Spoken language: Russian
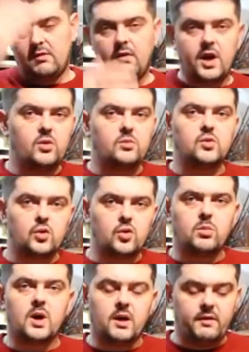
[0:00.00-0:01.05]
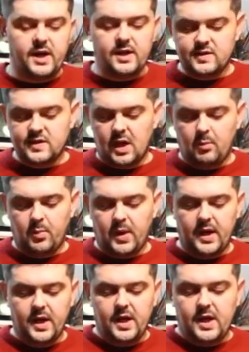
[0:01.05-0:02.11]
аквариум, ну, грубо говоря, из
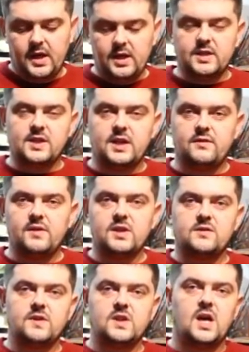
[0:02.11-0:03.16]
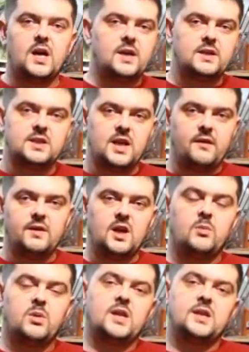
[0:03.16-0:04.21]
сампа. И, соответственно, ставите
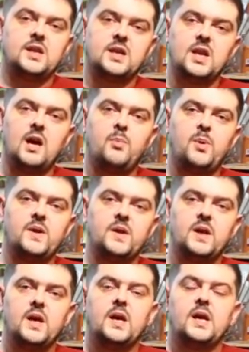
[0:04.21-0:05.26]
обратный клапан,